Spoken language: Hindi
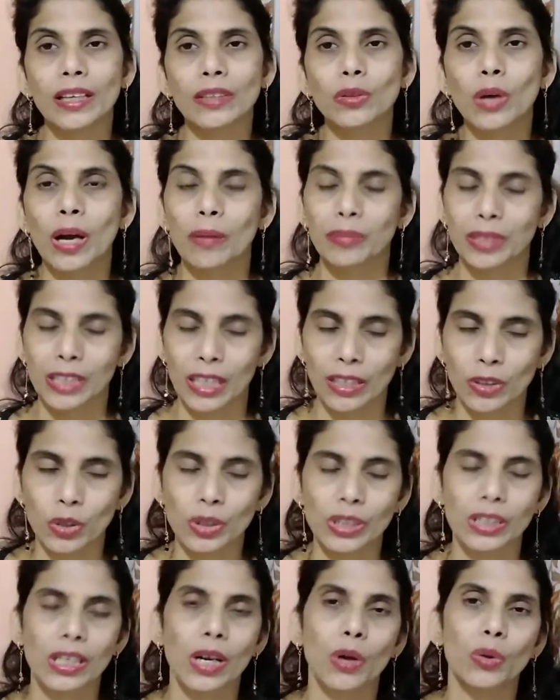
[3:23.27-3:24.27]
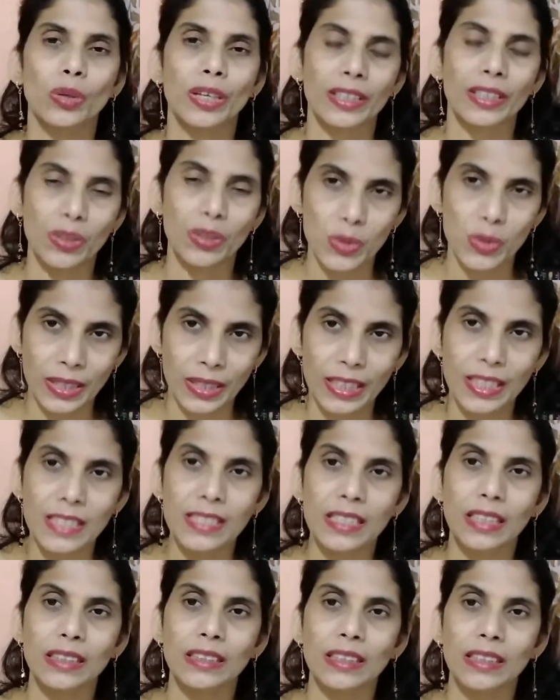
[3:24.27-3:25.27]
है तो आप चाहें तो चेकआउट करके उसे
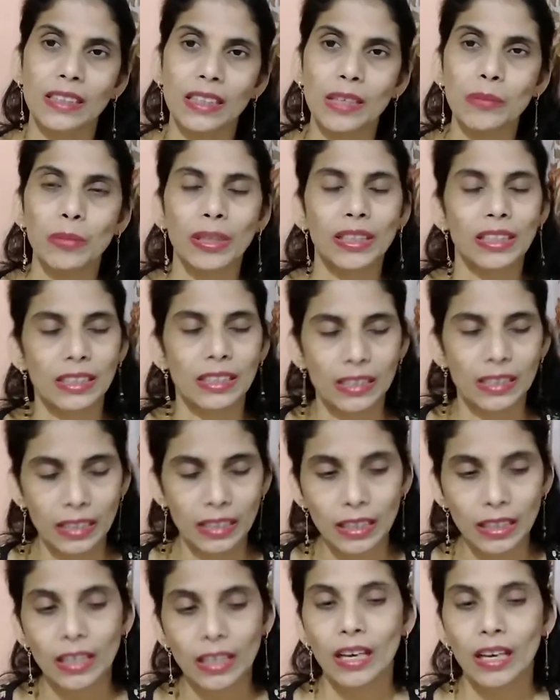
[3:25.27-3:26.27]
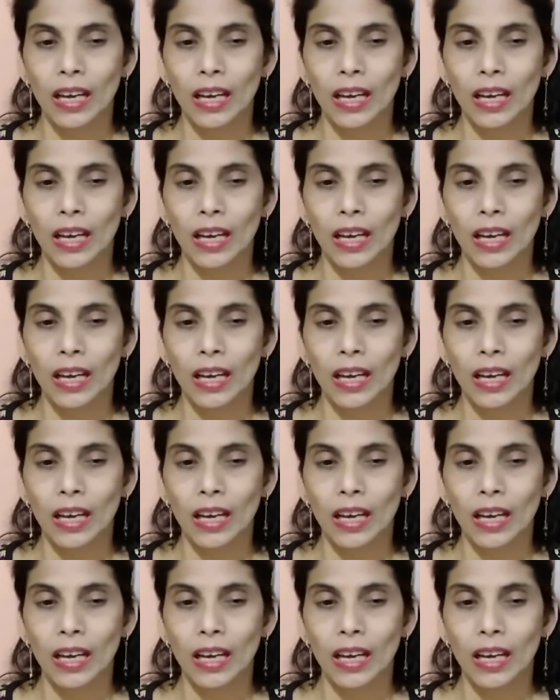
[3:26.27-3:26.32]
देख सकती हैं मैं नीचे